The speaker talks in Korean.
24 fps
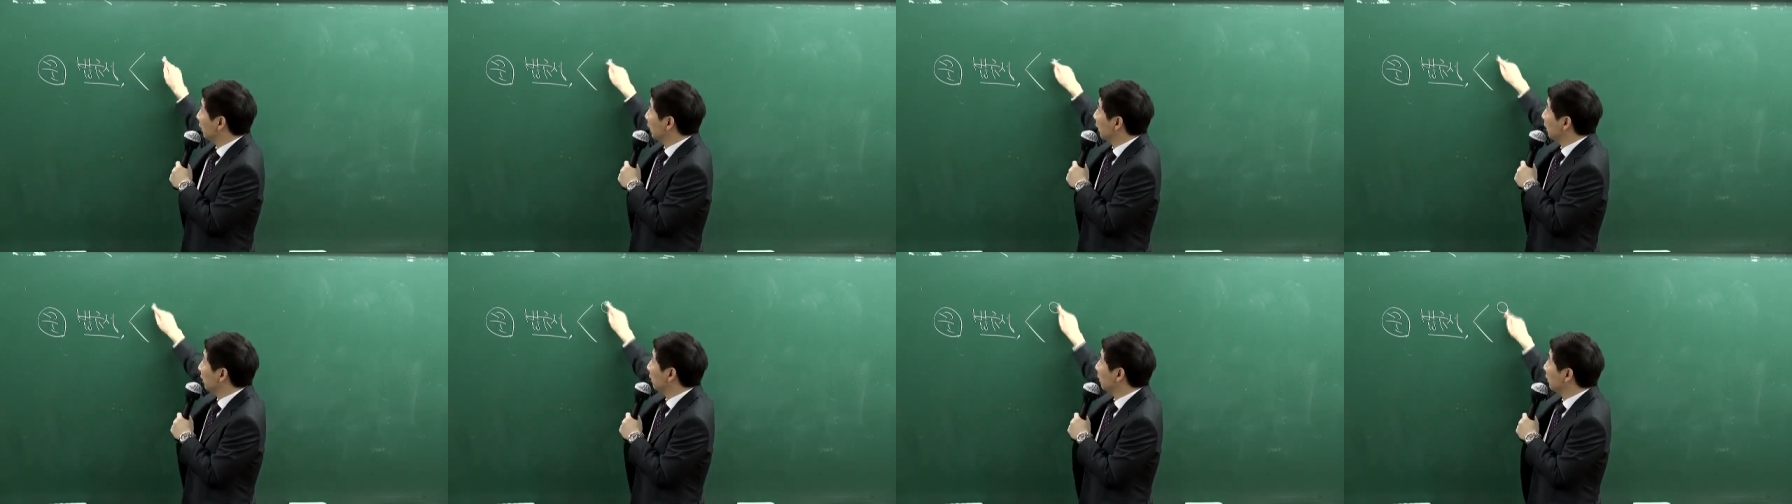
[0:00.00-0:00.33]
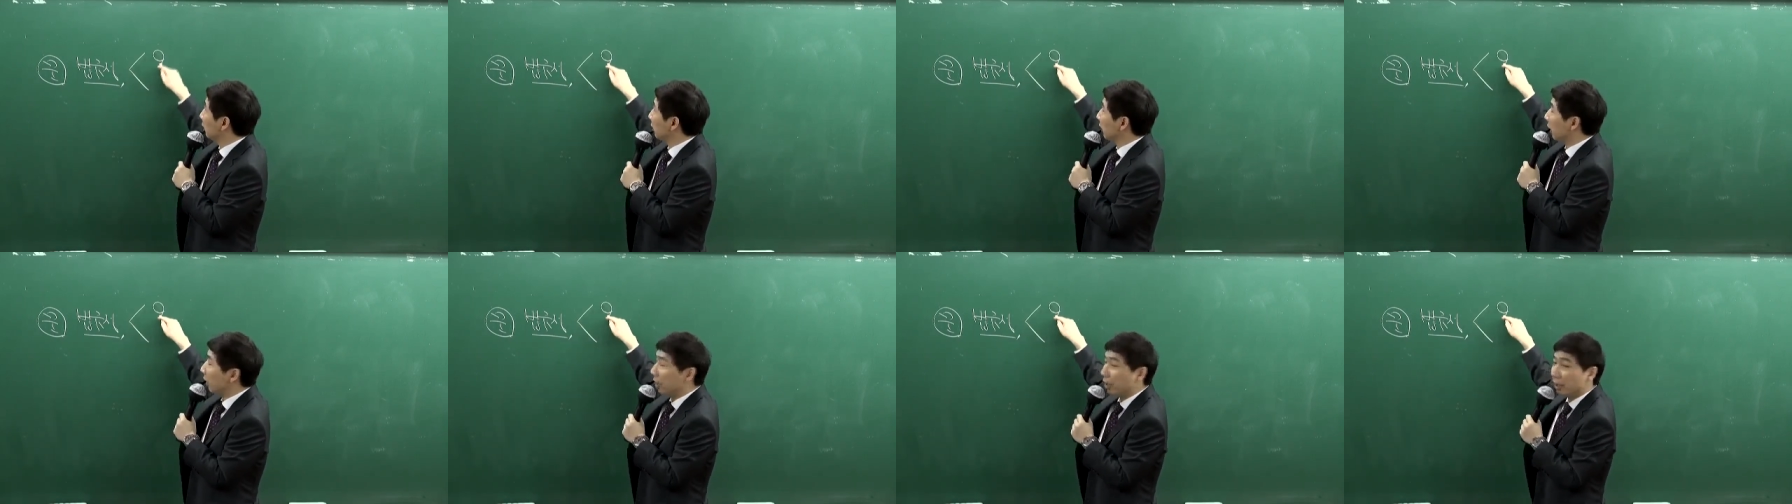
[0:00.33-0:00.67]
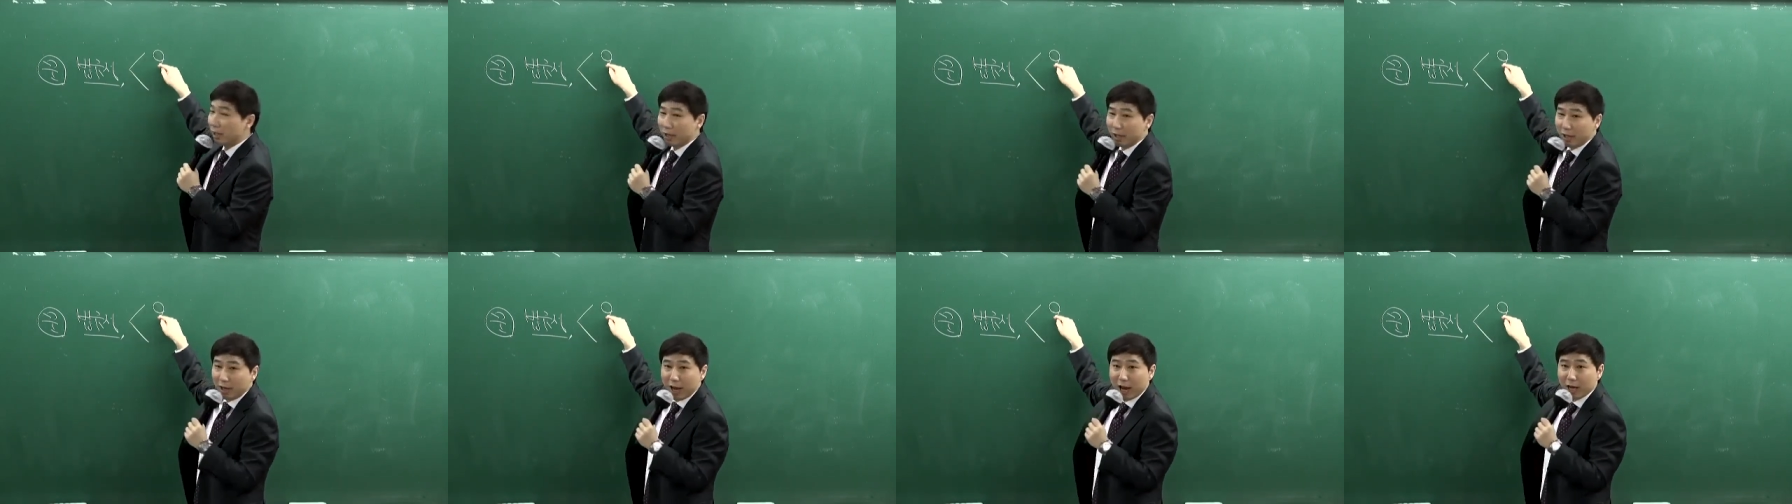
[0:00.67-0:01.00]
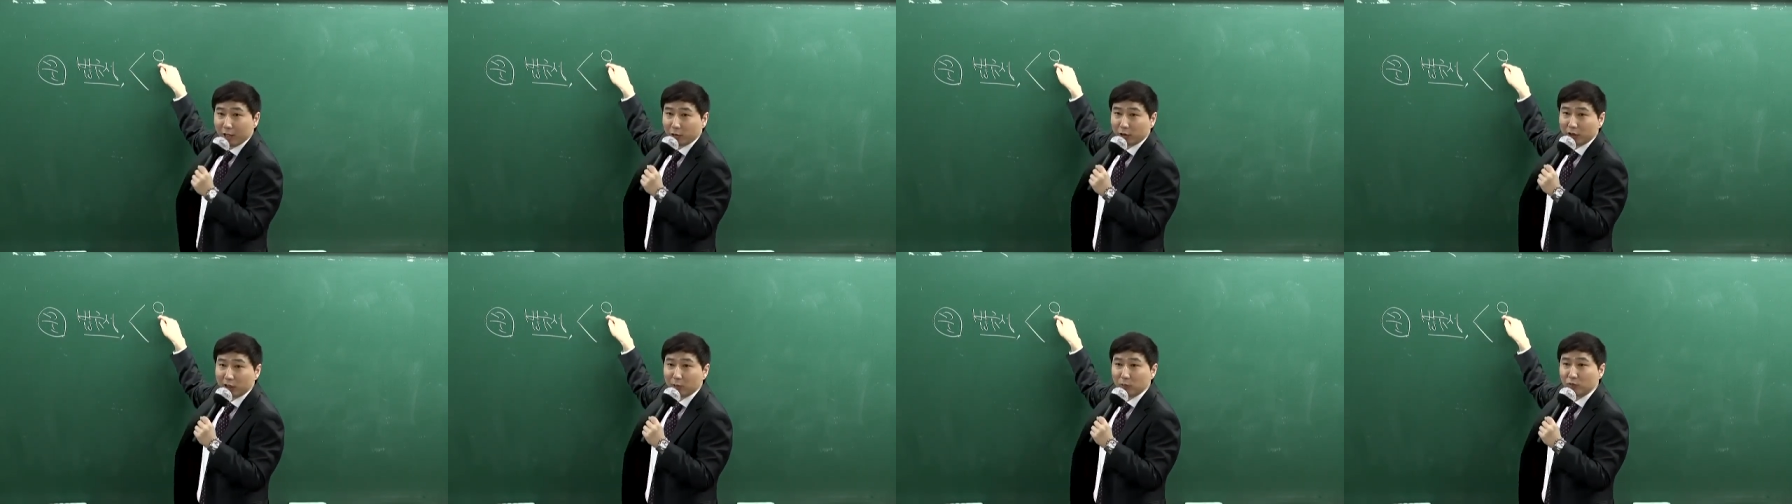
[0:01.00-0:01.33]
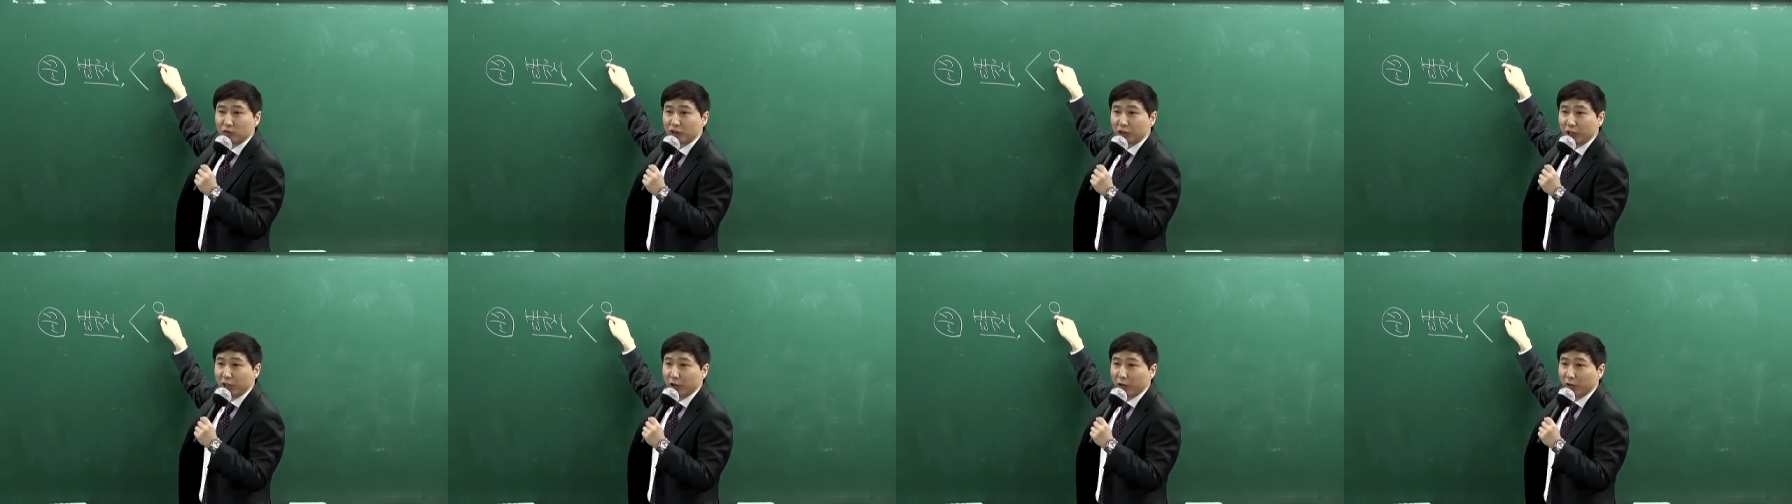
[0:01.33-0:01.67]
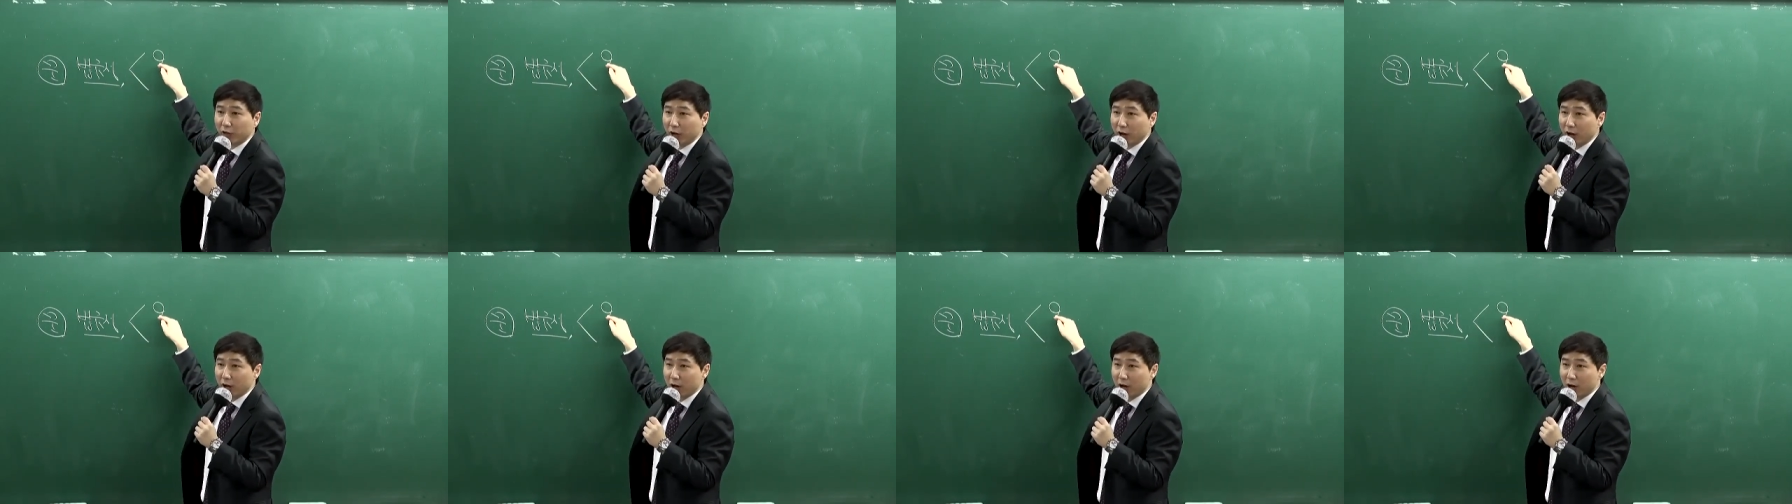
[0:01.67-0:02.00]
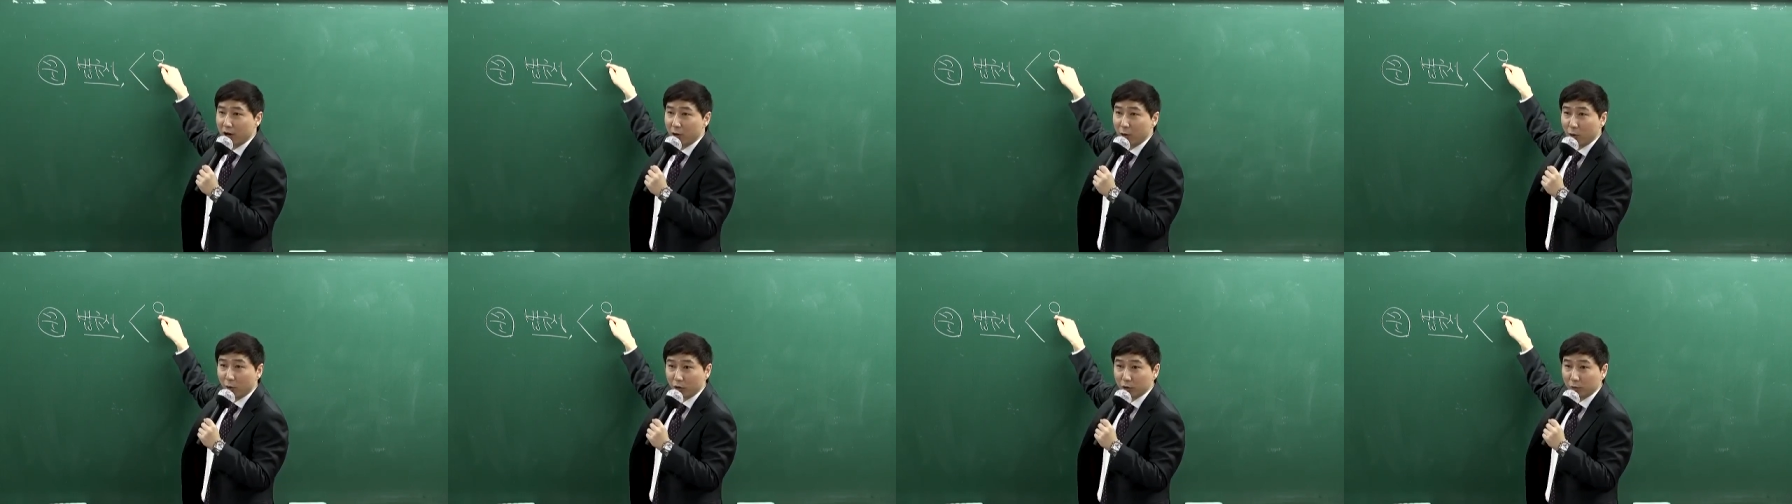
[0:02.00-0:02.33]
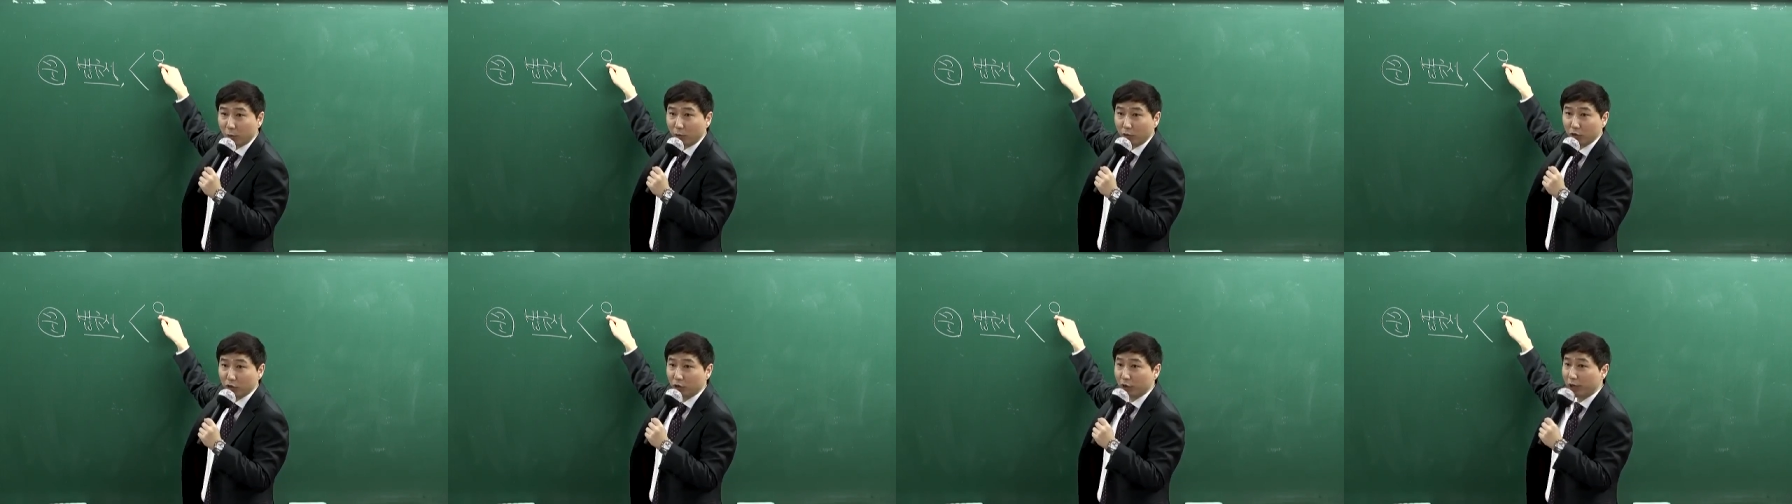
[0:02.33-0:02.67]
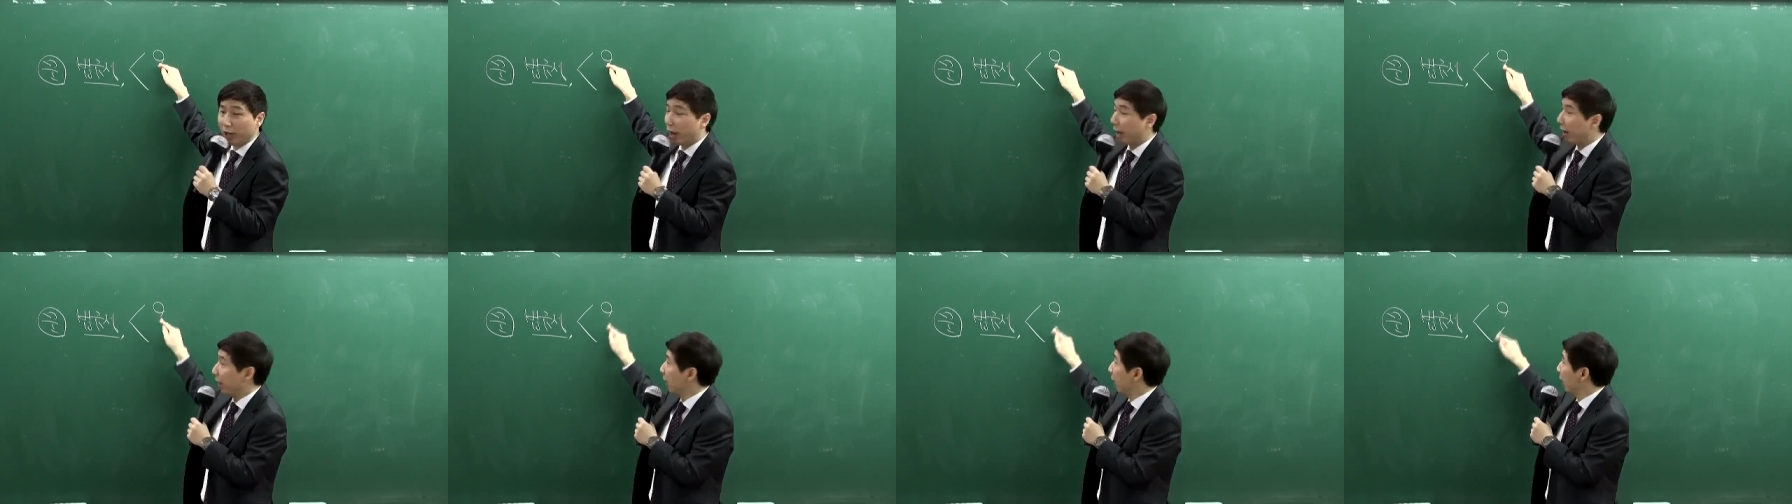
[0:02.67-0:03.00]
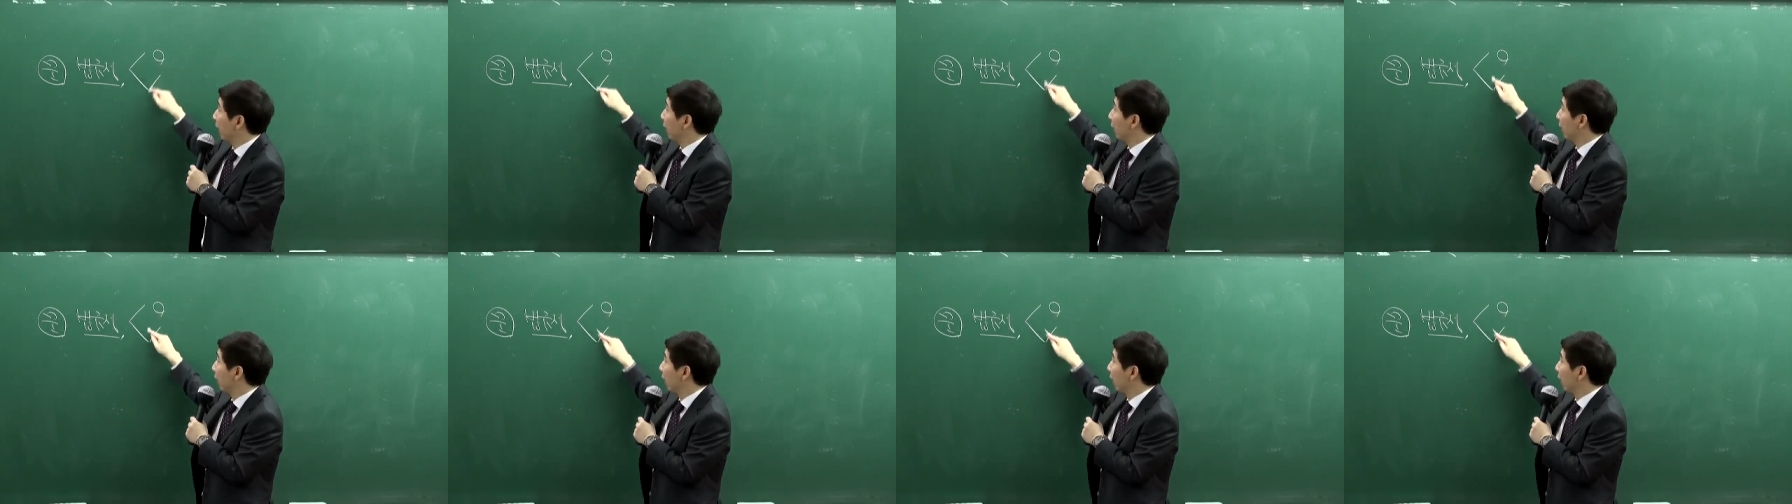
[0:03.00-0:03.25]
있는데 해석상 문제가 있거나 혹은 복귀정이 아예